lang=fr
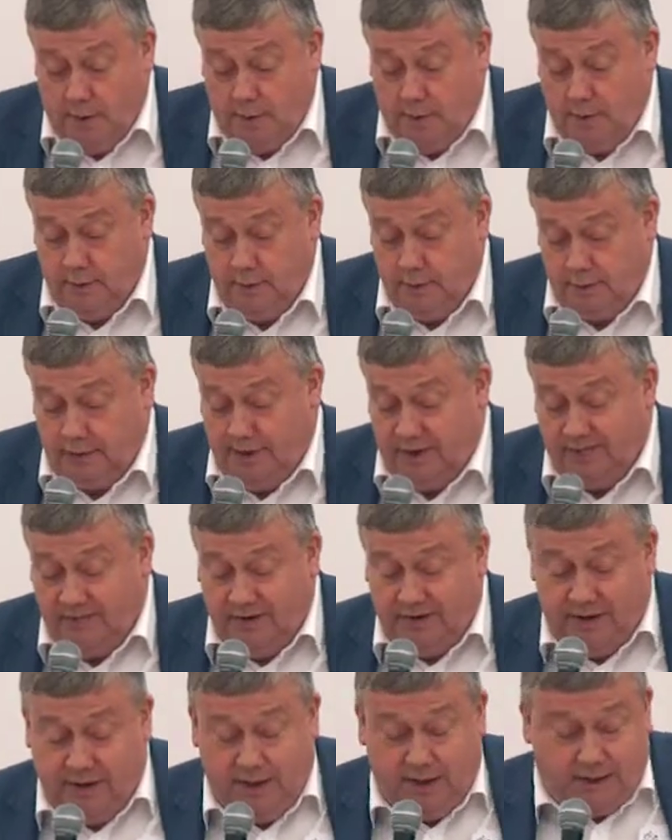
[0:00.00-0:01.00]
euh, qui avaient
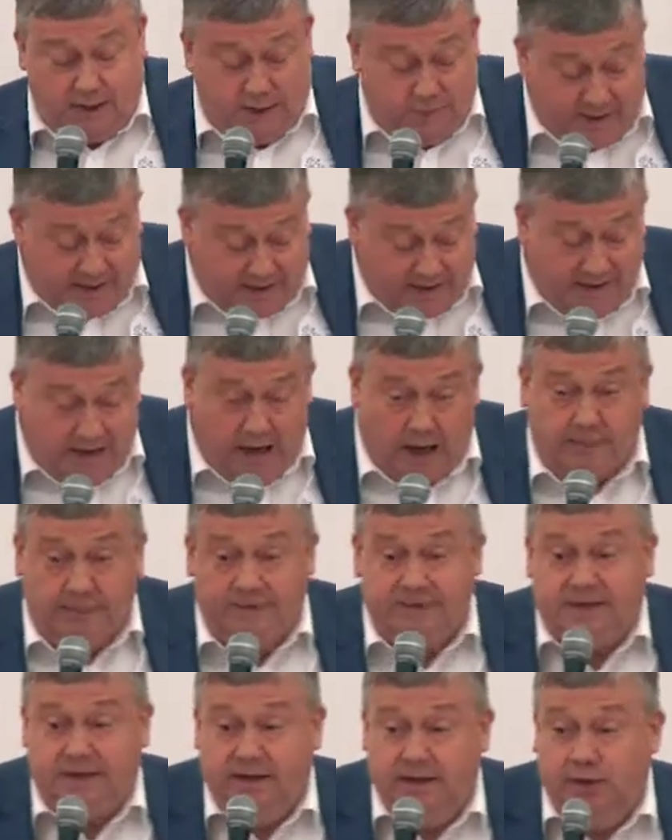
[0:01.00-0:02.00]
été écrits par Edgar
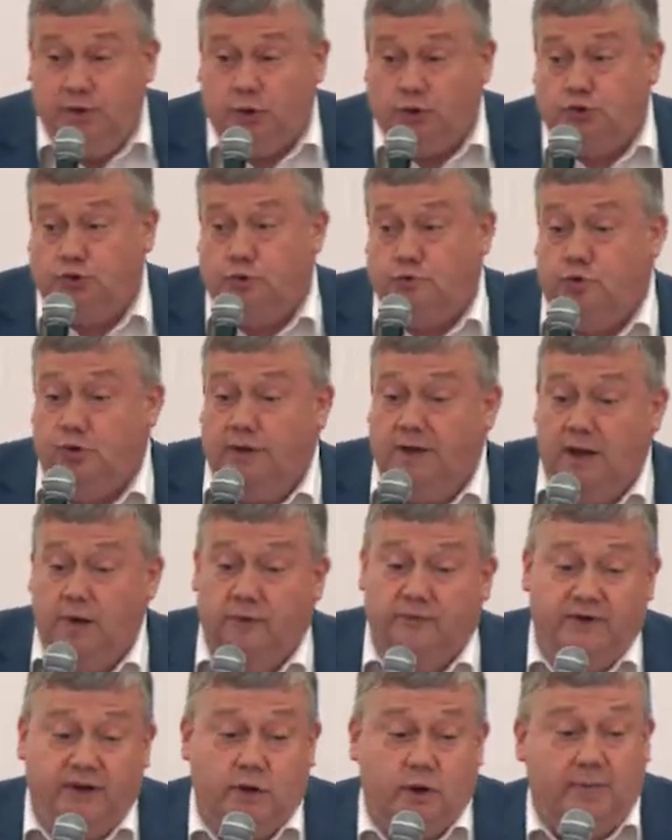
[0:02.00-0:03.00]
Pisani dans son bouquin Le
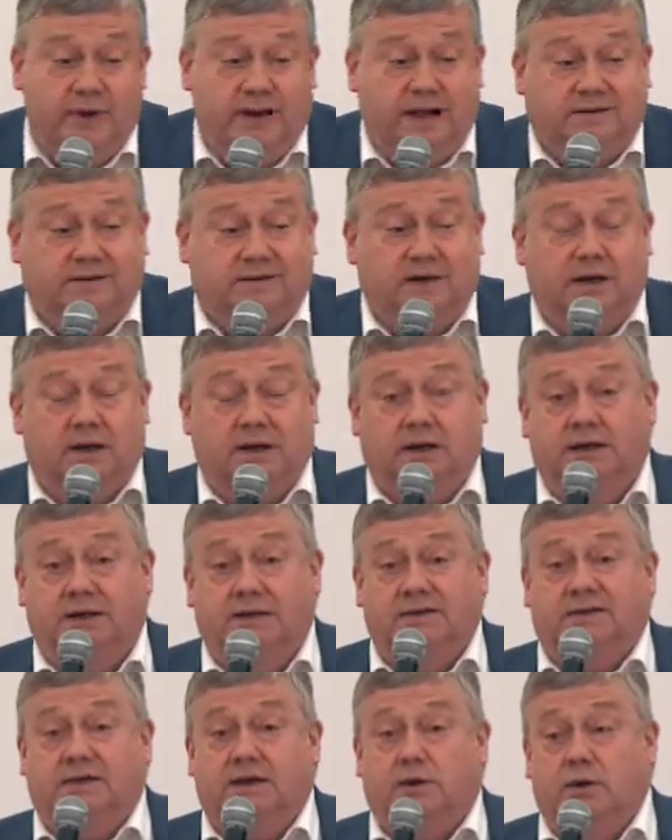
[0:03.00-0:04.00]
vieil homme et la terre, qui
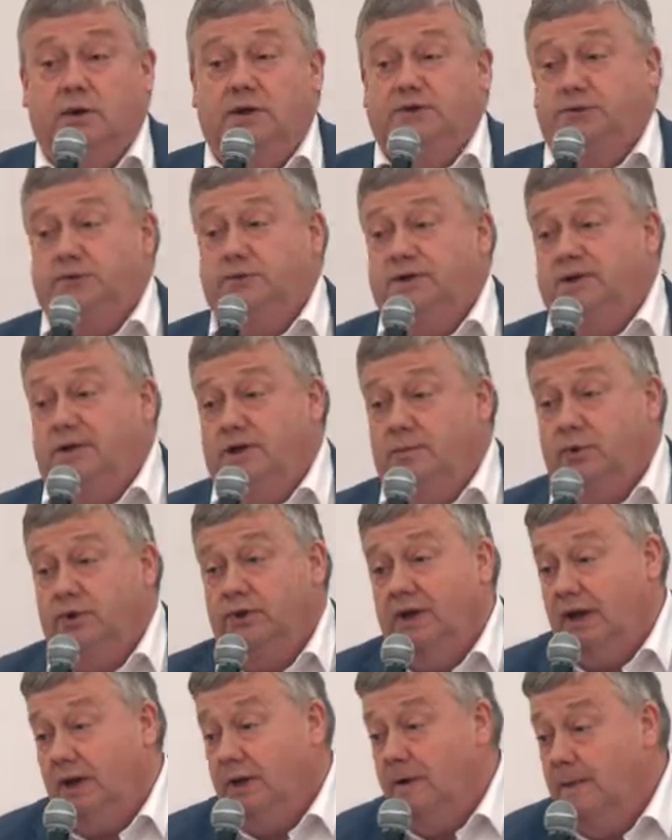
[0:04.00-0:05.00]
disait que les sociétés
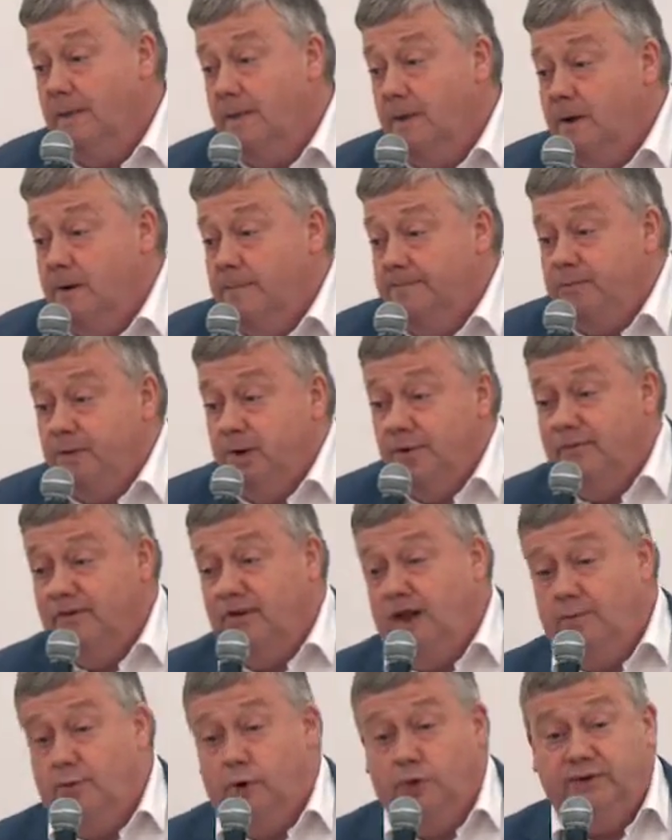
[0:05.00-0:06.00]
modernes,
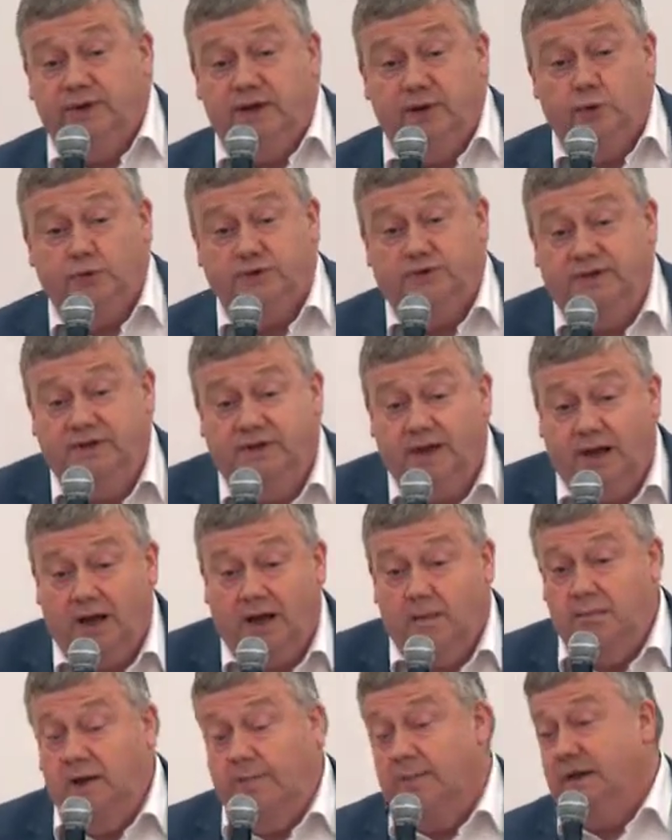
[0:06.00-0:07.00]
finalement, déconsidéraient
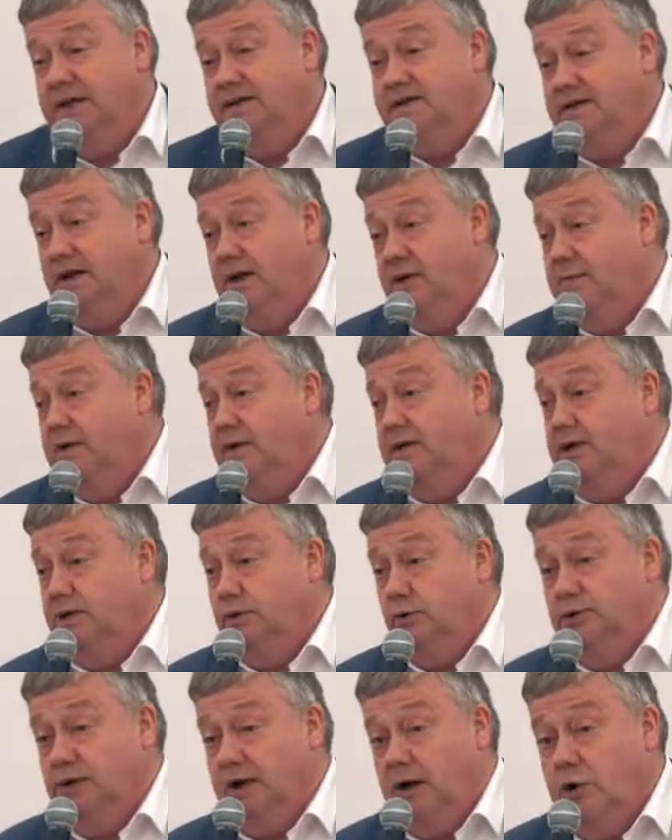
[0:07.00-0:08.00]
et méprisaient les métiers
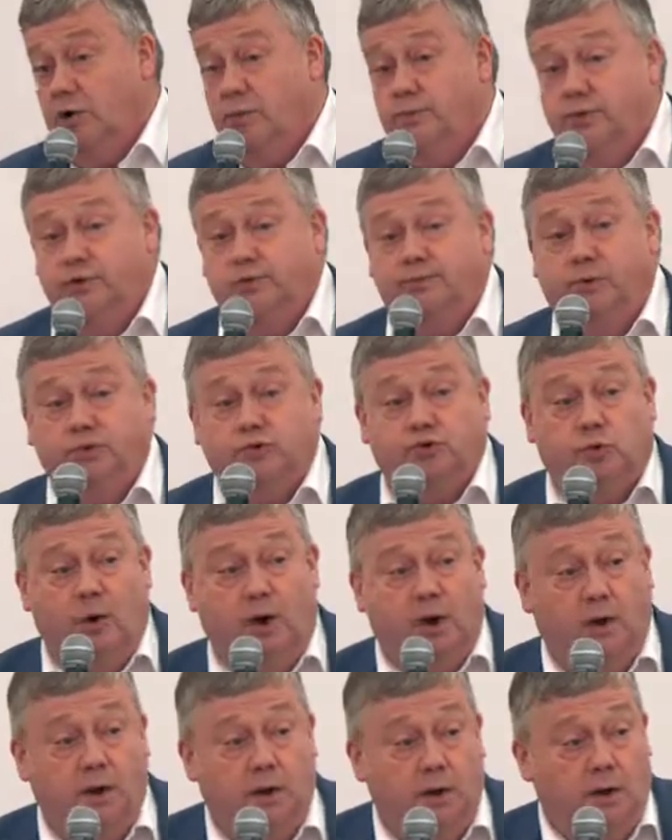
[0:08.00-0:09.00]
dont elle a le plus
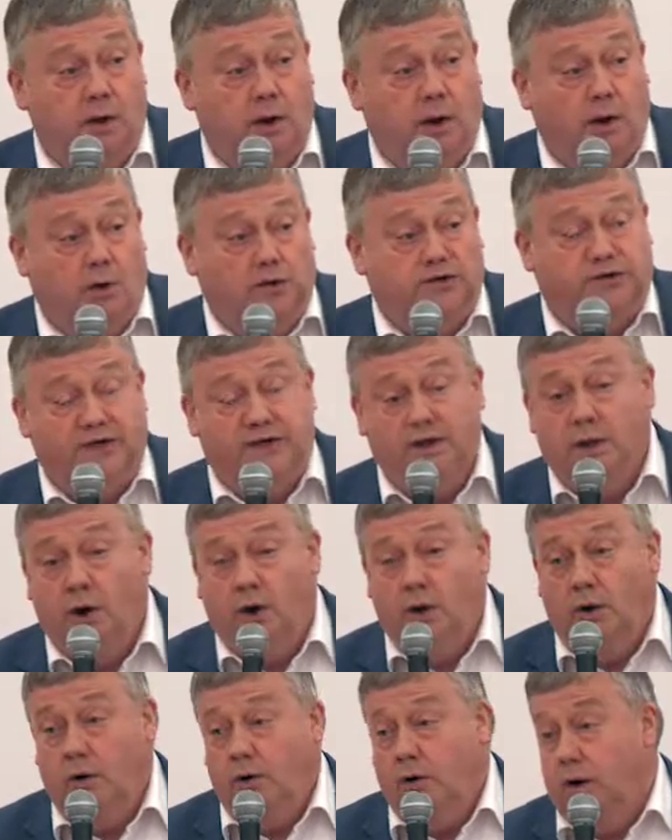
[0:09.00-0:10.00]
besoin.
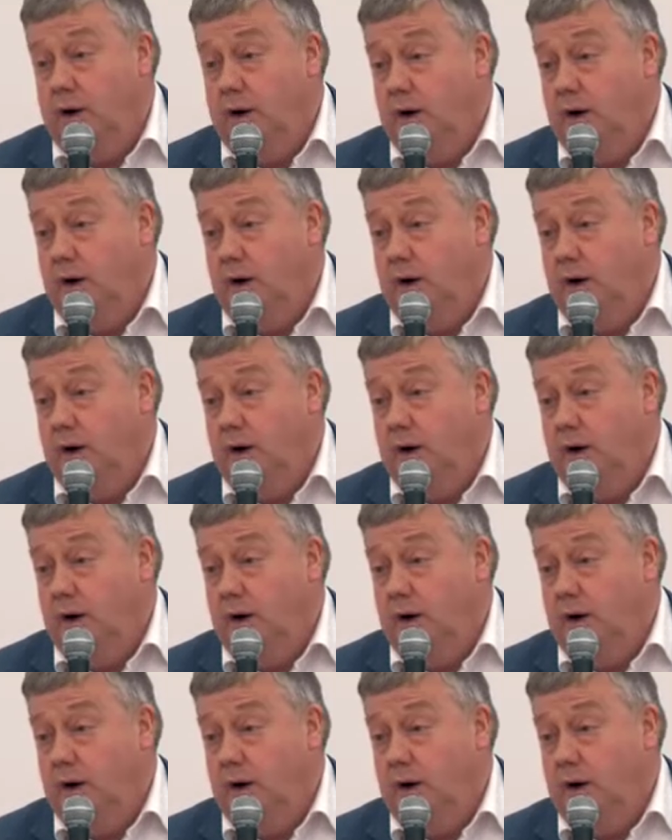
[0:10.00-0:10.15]
Enseignant